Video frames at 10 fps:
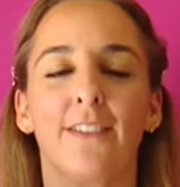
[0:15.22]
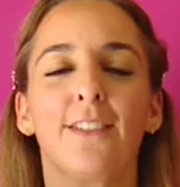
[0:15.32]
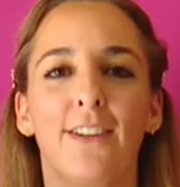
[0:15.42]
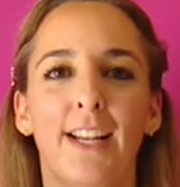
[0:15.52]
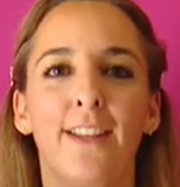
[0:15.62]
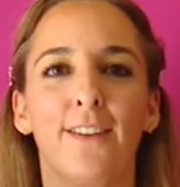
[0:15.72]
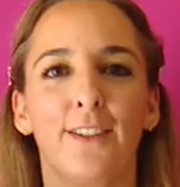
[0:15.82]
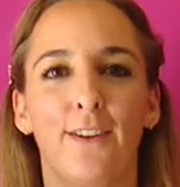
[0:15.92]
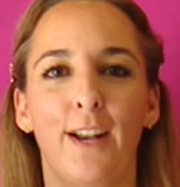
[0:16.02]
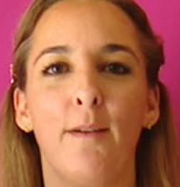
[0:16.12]
Soy la
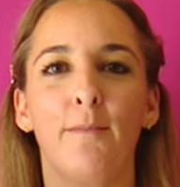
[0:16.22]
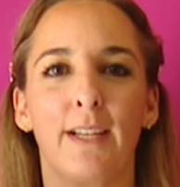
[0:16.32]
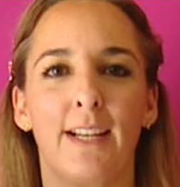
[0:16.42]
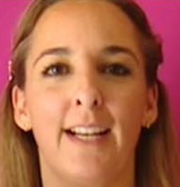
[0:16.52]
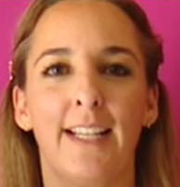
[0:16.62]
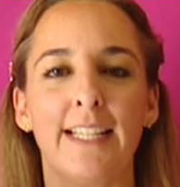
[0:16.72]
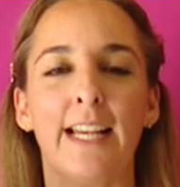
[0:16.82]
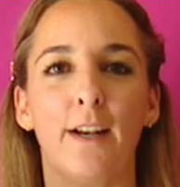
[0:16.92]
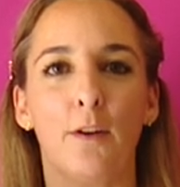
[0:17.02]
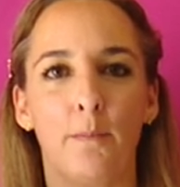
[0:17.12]
doctora Mirna
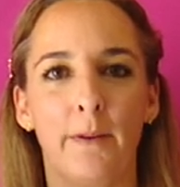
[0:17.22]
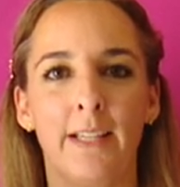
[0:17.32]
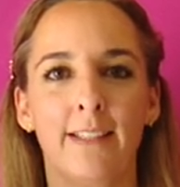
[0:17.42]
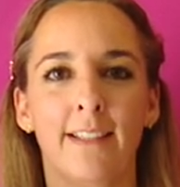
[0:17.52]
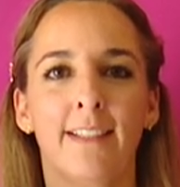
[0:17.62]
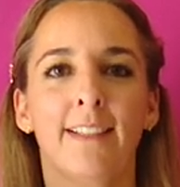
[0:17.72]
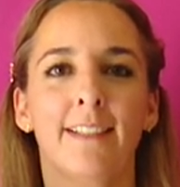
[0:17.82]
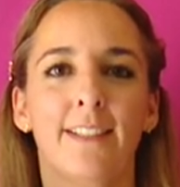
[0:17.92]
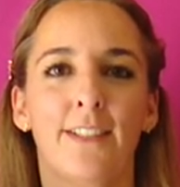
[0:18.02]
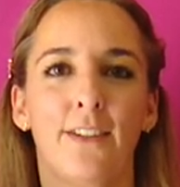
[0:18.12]
Alicia López,
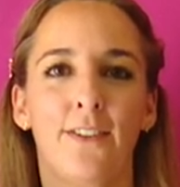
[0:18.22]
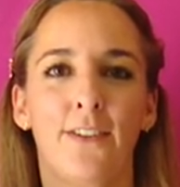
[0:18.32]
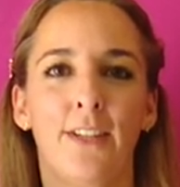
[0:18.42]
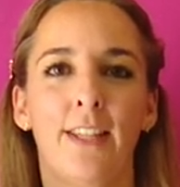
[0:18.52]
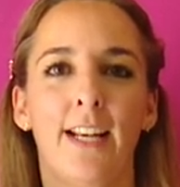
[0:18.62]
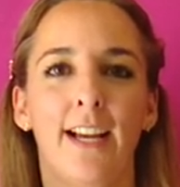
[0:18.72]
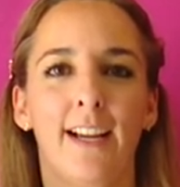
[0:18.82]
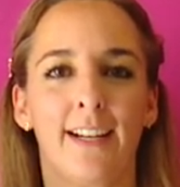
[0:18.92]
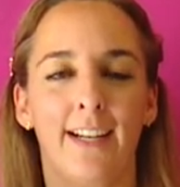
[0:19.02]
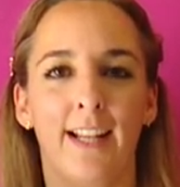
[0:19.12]
soy de la
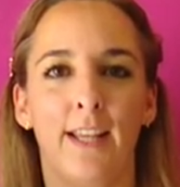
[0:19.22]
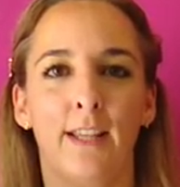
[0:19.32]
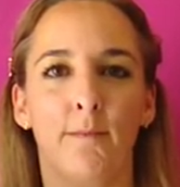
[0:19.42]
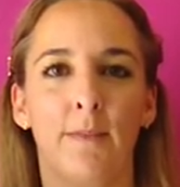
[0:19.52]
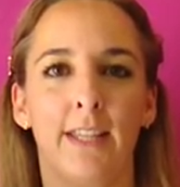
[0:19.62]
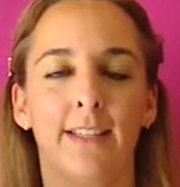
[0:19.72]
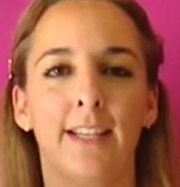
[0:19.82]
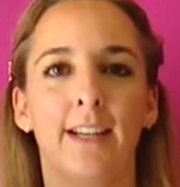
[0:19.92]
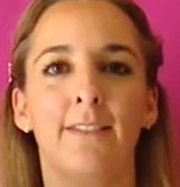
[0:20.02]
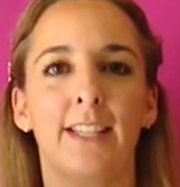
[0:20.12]
carrera de
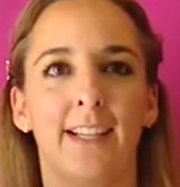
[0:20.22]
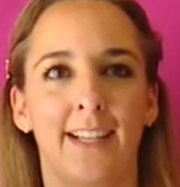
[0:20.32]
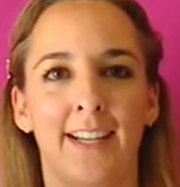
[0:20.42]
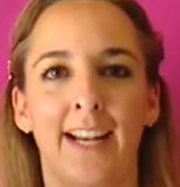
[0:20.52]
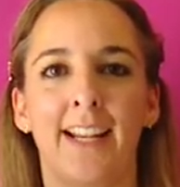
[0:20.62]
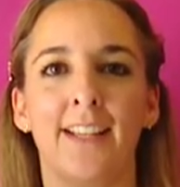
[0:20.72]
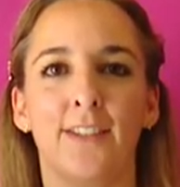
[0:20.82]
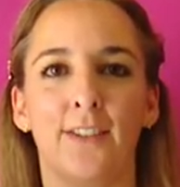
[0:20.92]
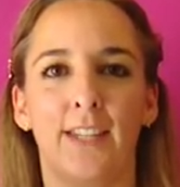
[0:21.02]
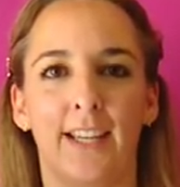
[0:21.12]
Medicina Veterinaria y
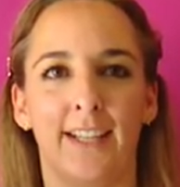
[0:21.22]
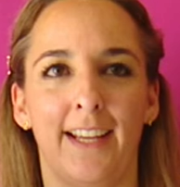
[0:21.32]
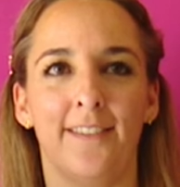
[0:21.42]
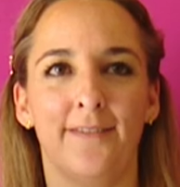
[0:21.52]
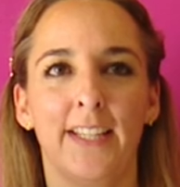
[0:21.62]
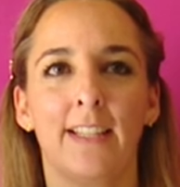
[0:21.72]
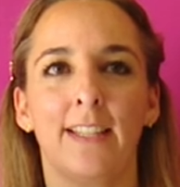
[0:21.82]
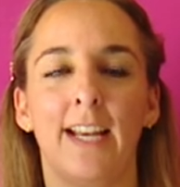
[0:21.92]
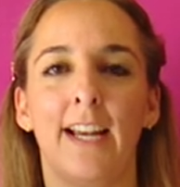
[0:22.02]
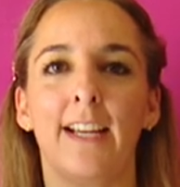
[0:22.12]

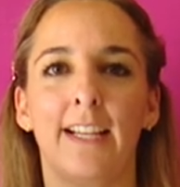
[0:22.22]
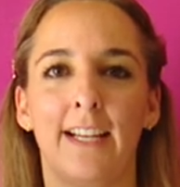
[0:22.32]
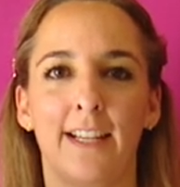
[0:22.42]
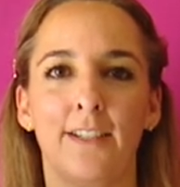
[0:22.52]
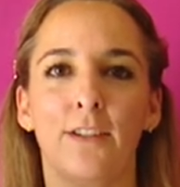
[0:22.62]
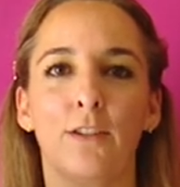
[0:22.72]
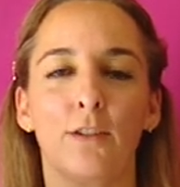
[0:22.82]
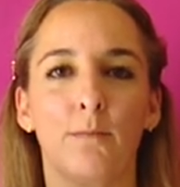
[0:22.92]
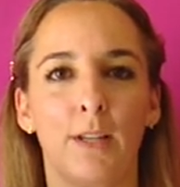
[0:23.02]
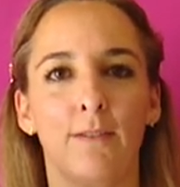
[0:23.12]
de la generación
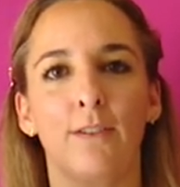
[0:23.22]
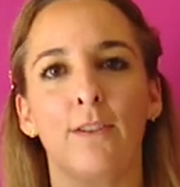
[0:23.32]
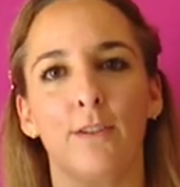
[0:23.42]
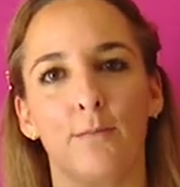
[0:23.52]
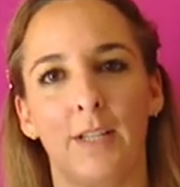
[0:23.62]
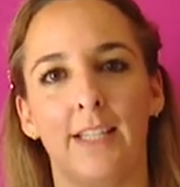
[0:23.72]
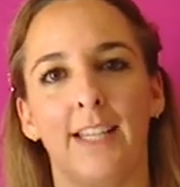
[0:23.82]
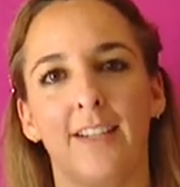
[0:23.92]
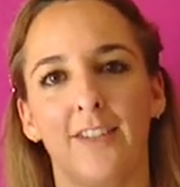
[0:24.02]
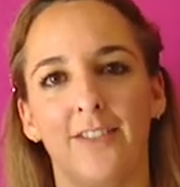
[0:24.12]
2001-2005.